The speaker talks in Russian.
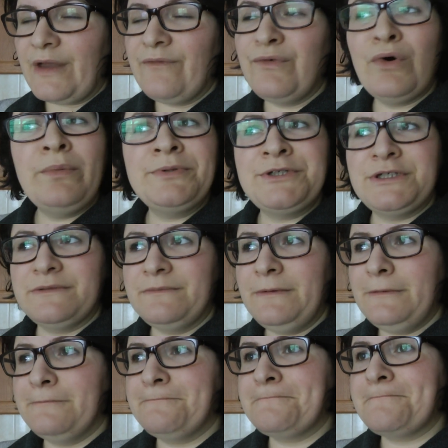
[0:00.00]
в
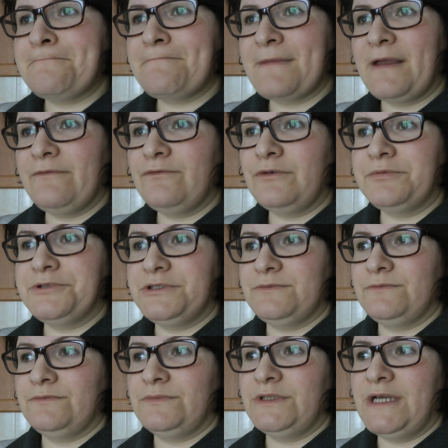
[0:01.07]
общем, в общем,